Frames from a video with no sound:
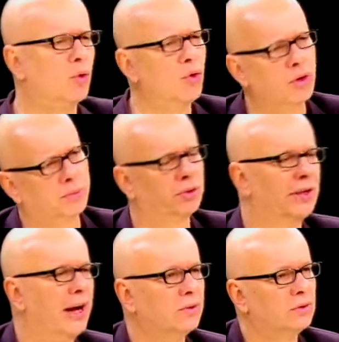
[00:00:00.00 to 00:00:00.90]
o corpo,
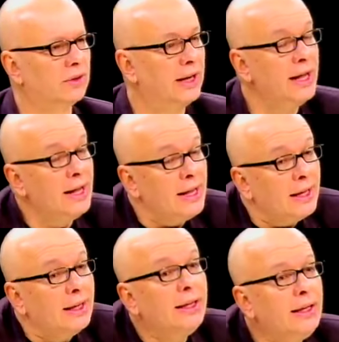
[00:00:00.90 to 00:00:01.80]
tal, não sei o quê.
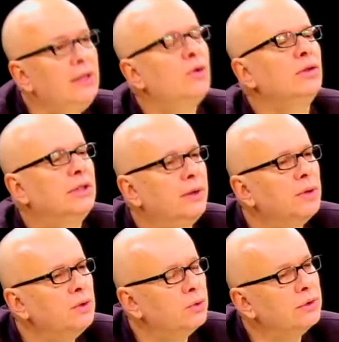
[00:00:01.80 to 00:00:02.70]
E encontrei o
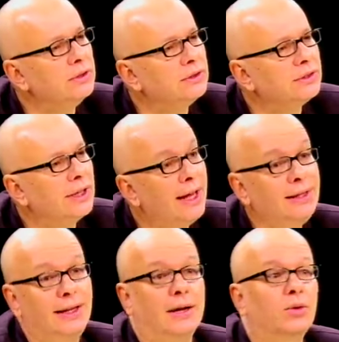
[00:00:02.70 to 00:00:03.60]
Antunes.
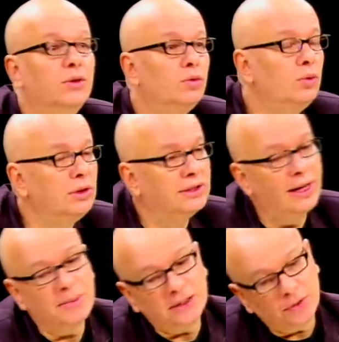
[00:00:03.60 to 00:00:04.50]
Entrar no Antunes
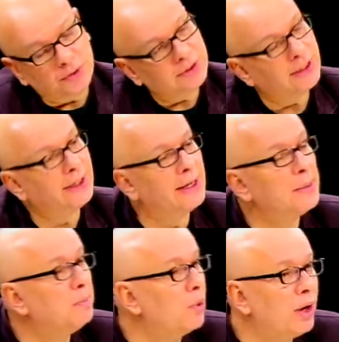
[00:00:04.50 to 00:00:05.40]
era mais difícil que entrar
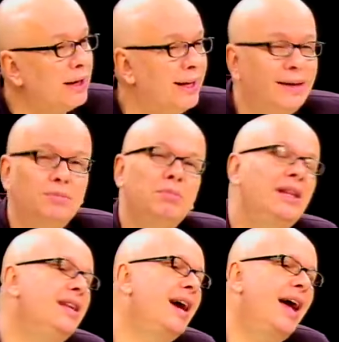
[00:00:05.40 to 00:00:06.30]
na Poli. Eram
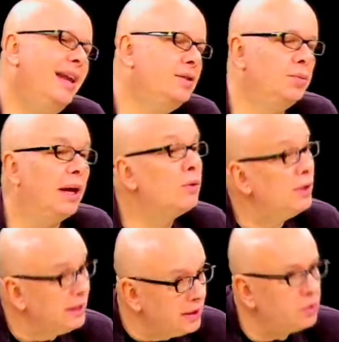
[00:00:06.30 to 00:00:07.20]
milhares, de... era o
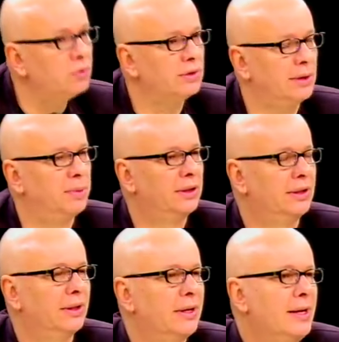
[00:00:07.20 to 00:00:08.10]
início do
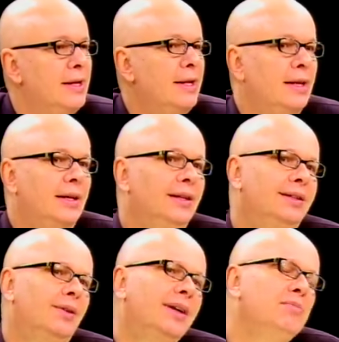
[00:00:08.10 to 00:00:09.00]
CPT.
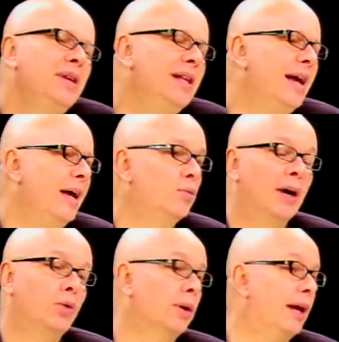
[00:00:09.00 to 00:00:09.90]
Então era um milhar,
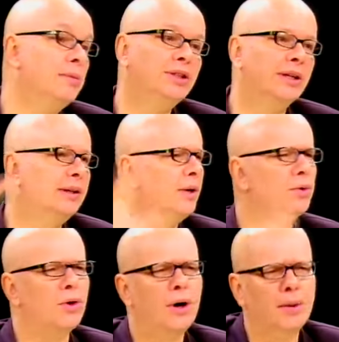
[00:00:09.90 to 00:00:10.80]
uma Cunaíma chegando da
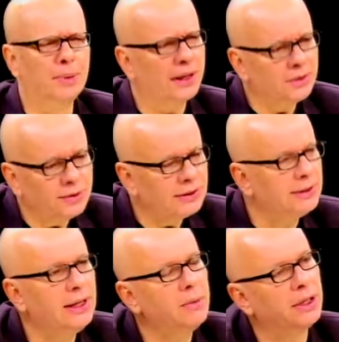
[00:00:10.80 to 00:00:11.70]
Europa, era
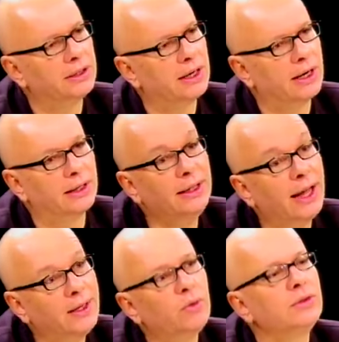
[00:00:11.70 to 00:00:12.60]
dificílimo entrar. E
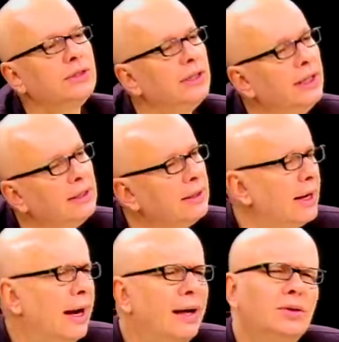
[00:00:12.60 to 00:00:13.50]
aí eu consegui
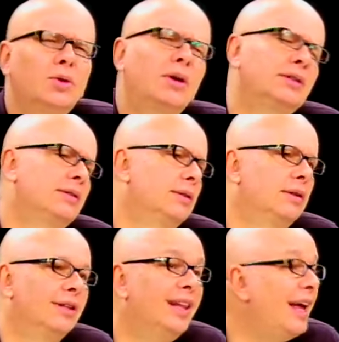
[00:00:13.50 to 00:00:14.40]
entrar,
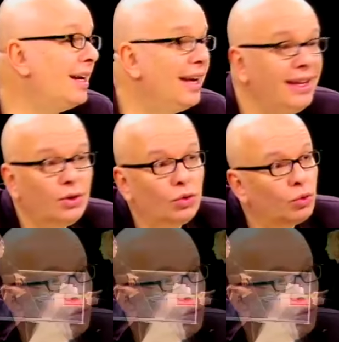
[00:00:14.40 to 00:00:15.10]
nossa, larguei